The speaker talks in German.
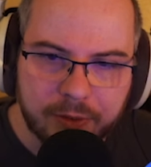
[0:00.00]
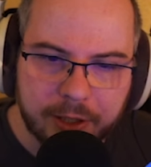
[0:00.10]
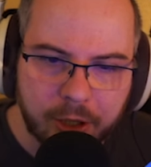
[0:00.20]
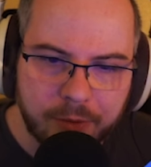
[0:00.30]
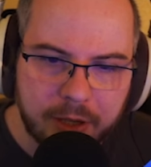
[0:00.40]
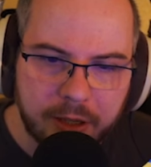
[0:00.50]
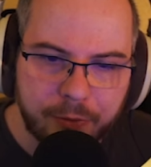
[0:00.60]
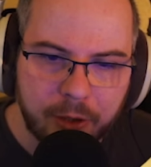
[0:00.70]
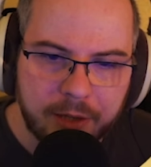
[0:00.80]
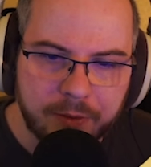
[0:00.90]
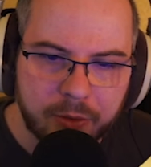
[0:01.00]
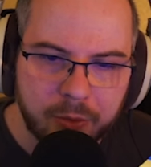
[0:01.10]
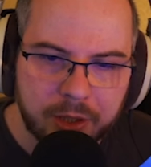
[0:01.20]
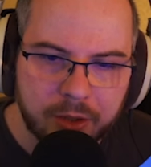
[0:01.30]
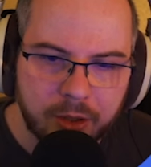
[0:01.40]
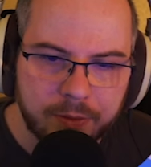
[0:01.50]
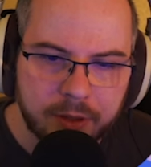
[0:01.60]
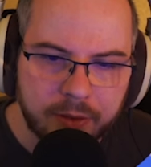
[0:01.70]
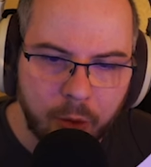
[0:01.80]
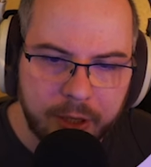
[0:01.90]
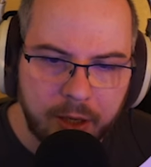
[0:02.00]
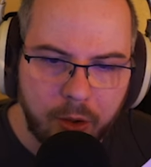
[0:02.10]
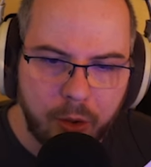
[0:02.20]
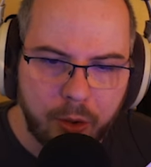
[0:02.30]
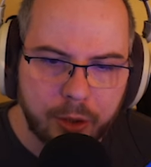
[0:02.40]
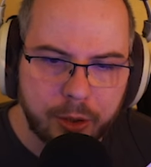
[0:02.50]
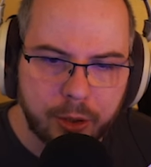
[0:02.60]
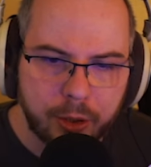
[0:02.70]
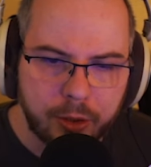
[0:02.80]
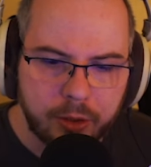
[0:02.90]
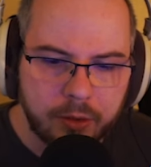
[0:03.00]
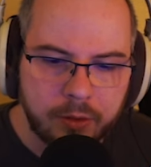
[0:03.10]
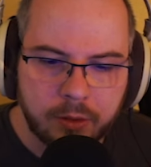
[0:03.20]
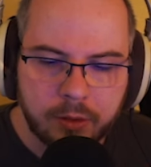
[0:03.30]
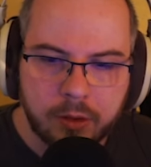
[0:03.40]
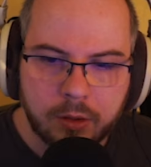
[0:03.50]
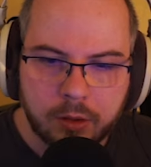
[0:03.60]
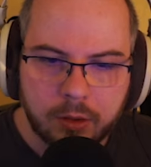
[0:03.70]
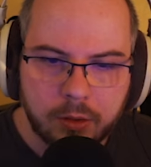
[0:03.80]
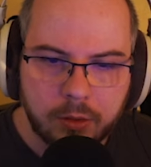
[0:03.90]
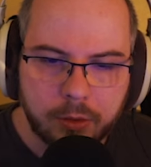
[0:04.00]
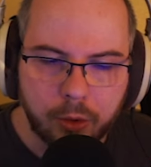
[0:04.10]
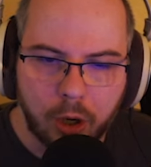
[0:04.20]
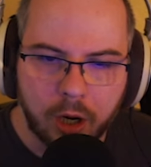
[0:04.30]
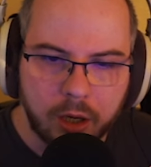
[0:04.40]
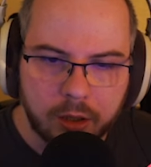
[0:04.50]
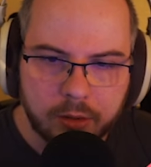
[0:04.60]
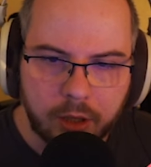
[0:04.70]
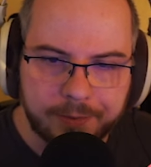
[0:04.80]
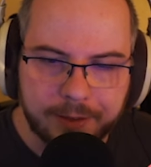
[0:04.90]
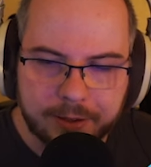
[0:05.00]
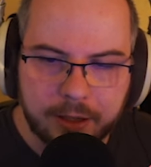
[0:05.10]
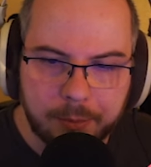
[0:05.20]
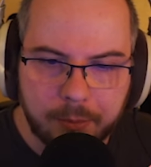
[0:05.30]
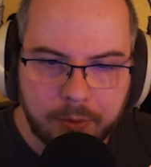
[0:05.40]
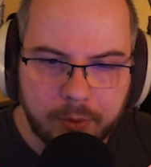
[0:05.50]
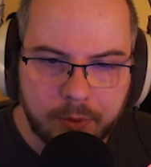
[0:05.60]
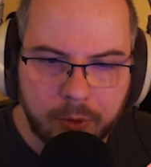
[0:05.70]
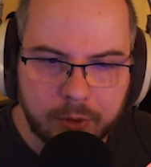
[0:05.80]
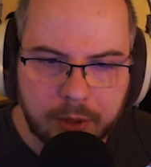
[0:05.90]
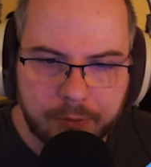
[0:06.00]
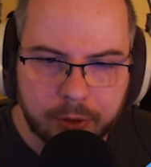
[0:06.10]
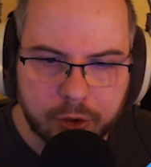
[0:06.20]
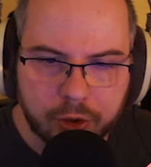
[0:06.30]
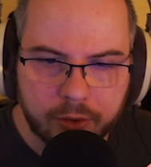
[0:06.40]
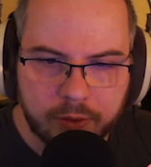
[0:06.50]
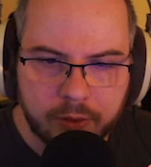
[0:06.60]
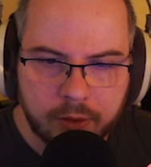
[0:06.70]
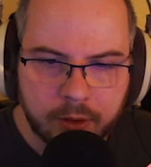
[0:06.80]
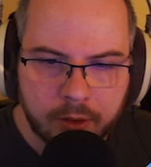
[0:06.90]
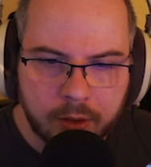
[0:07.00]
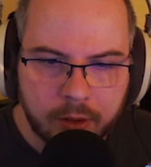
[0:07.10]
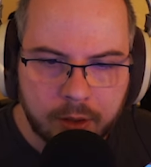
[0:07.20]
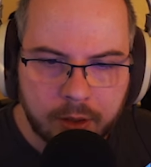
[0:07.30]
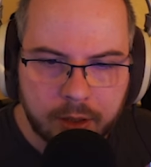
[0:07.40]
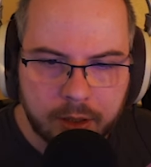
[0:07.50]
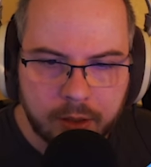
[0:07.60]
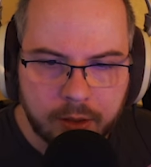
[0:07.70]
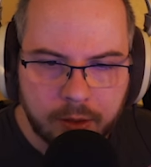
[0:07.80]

Vielleicht können wir das vollenden, was du nicht getroffen hast. Oh ja, oh ja, ja, ja. Junge, das war knapp. Oh, da wird geschossen. Hier.